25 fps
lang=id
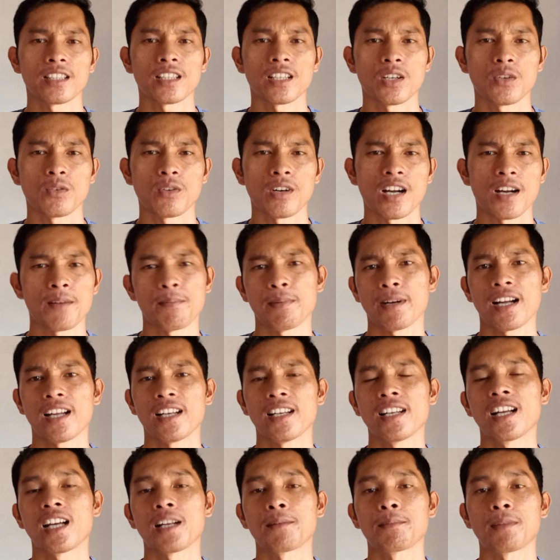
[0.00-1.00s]
Atau
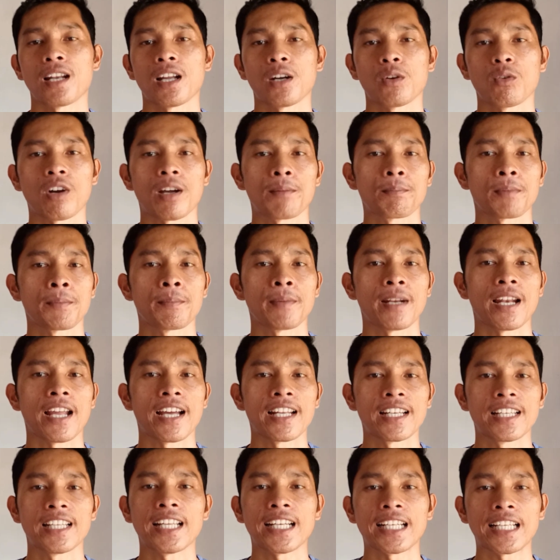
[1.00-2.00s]
apakah dengan melakukan
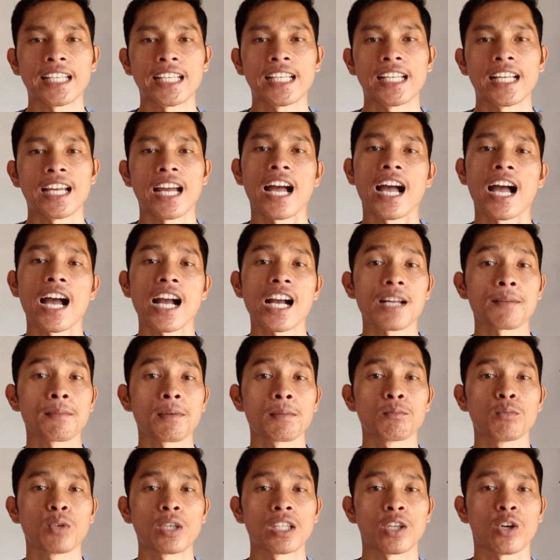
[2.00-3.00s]
pembelaan diri, akan
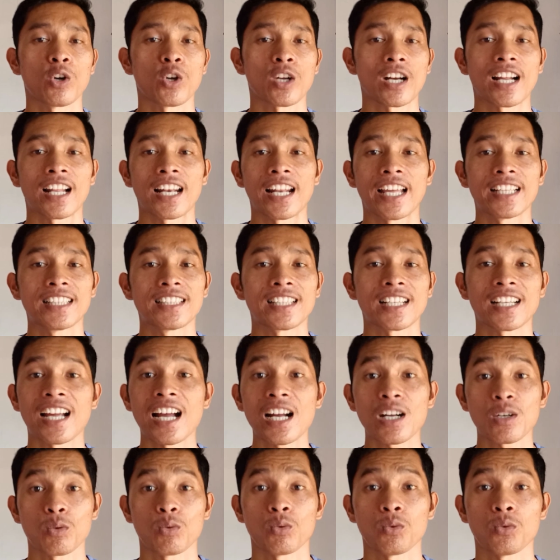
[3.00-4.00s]
membuat orang lain
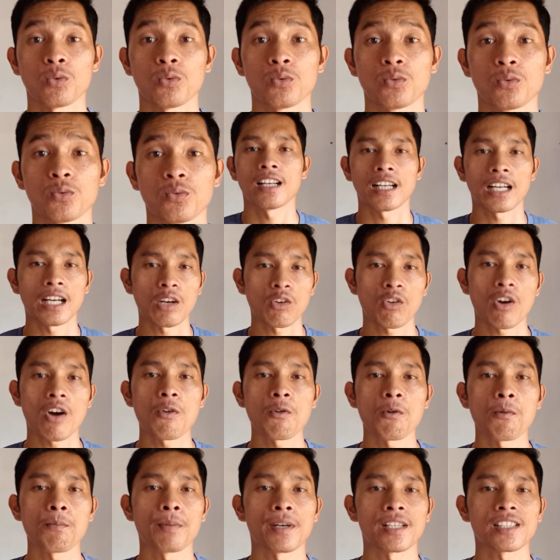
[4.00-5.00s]
terganggu. Kalau
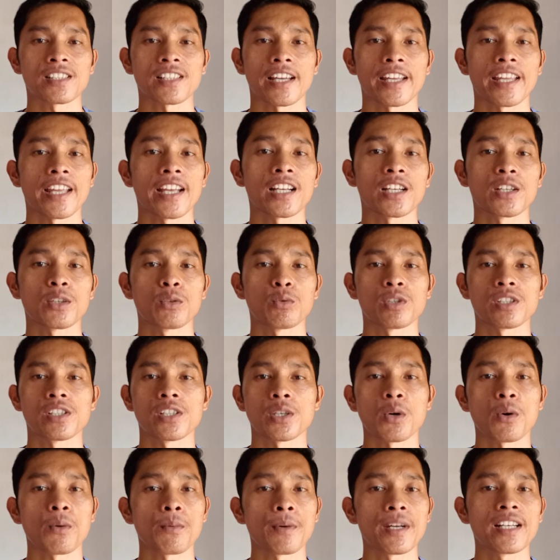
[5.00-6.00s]
kamu percaya kedua
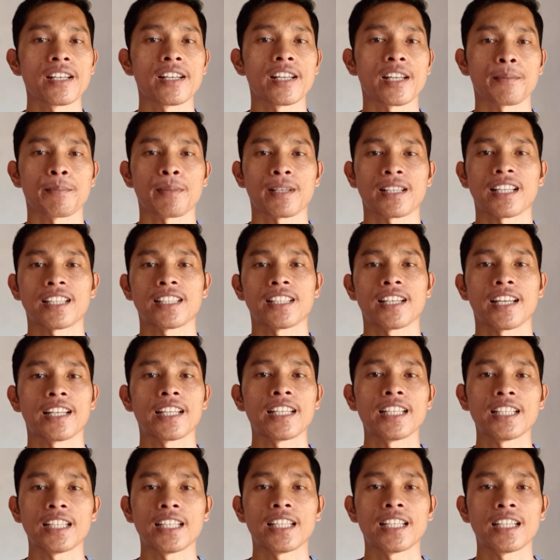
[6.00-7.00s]
jawaban dari
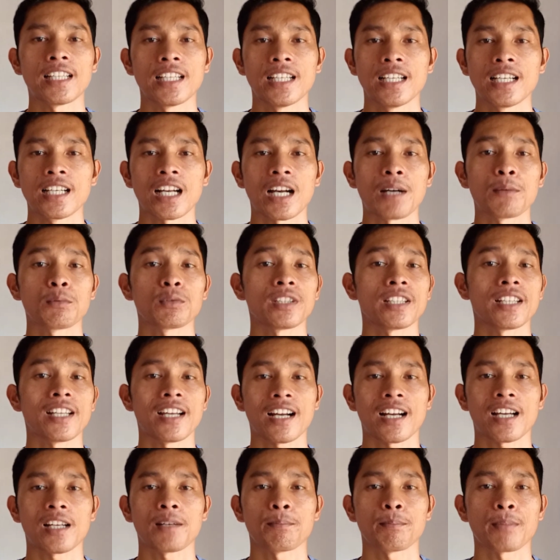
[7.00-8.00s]
pertanyaan ini, kamu
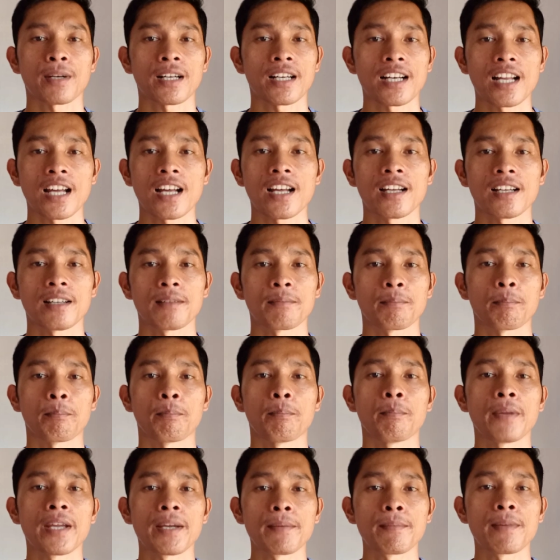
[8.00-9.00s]
tidak akan pernah
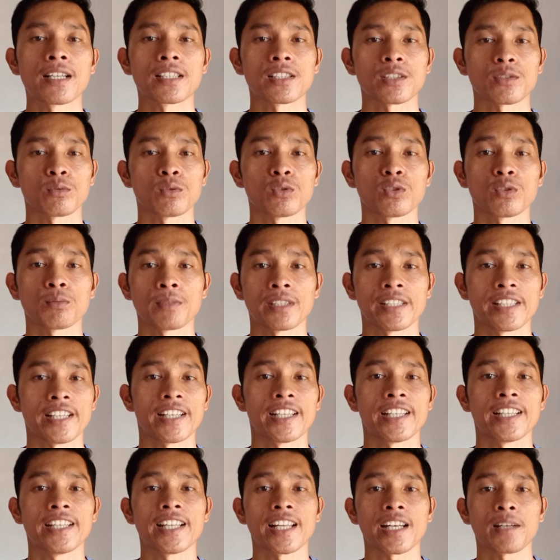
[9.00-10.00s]
bebas untuk
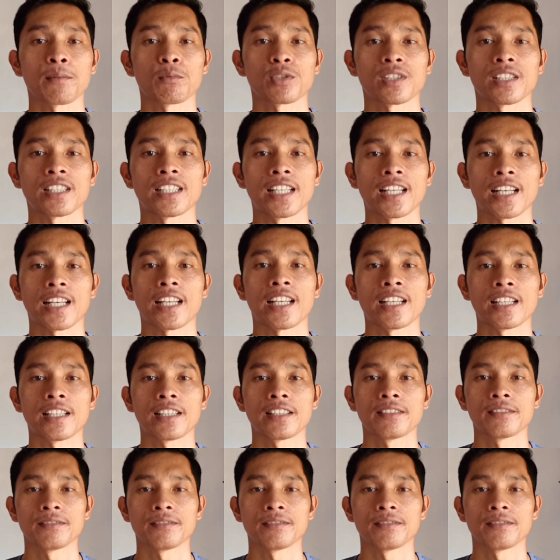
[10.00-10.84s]
menjadi dirimu sendiri.